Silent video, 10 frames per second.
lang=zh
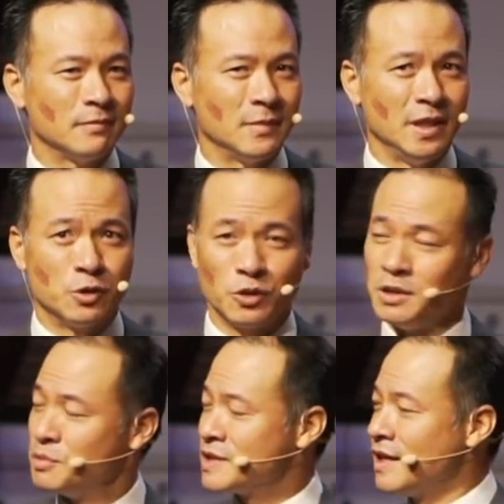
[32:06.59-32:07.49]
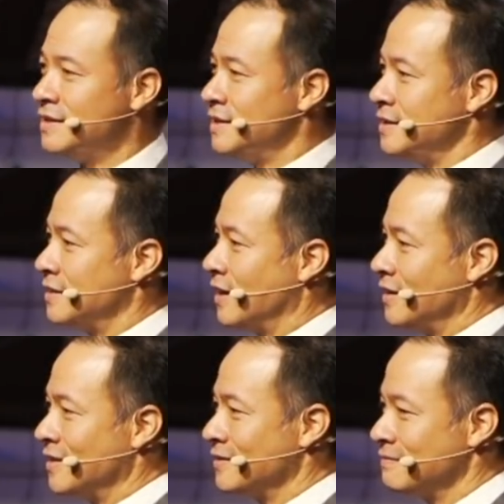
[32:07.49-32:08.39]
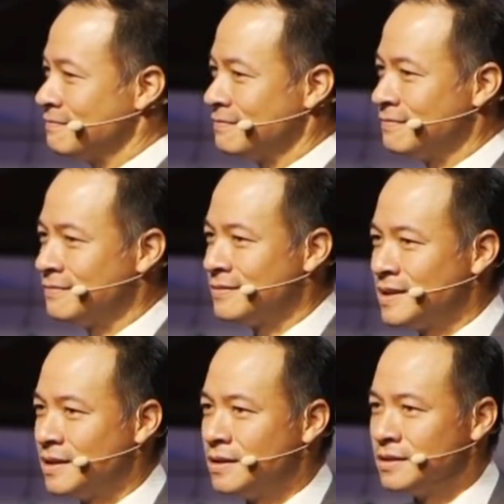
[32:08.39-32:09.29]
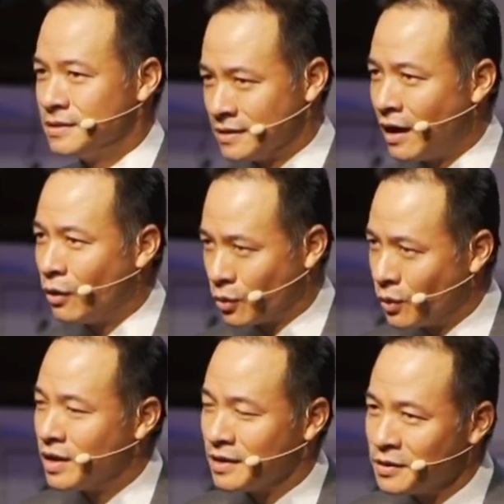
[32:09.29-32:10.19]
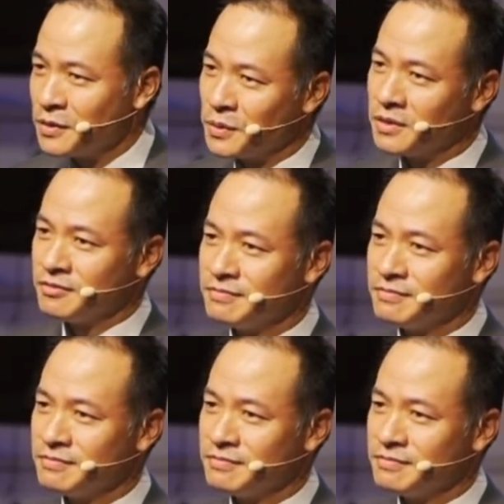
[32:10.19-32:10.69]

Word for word: 你说你不再期待了，日子好过很多。